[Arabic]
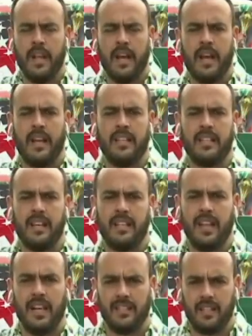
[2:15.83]
رئيس
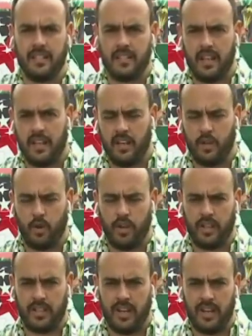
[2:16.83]
الاتحاد الجزائري
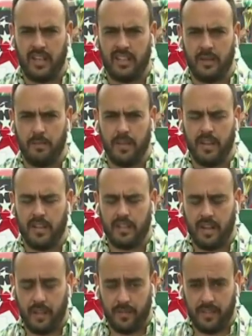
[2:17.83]
لكرة القدم
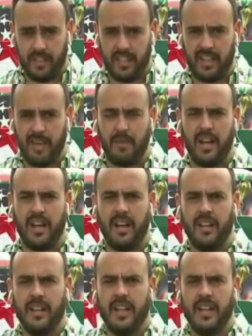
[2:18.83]
شرف الدين عمارة